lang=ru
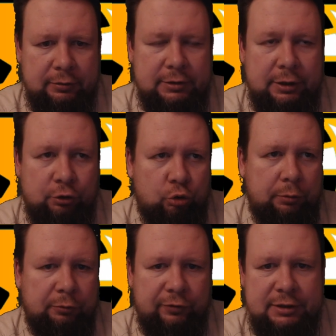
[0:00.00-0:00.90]
с
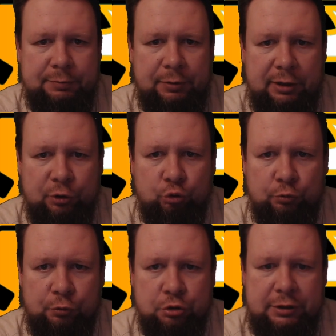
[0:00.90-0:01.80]
контролем 25 минут
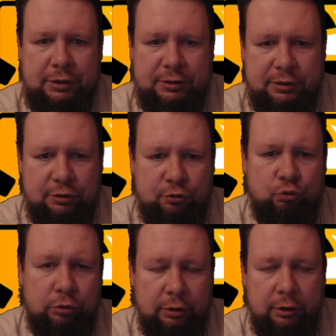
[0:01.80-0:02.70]
плюс 10
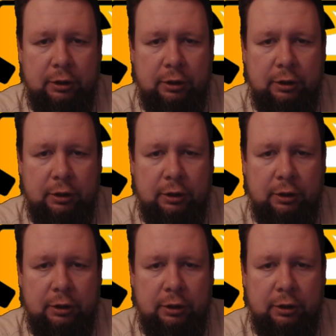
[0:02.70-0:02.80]
секунд.